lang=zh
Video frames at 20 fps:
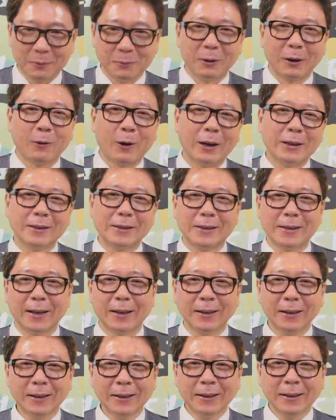很关
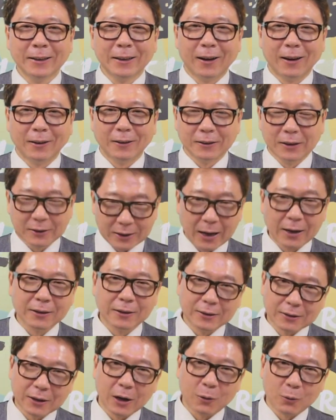键哦。那当然
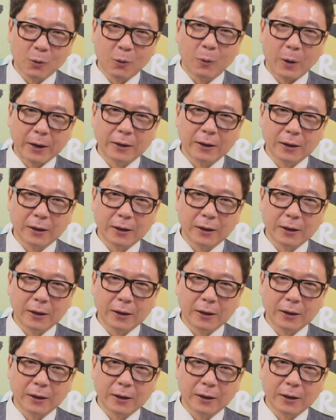是要过完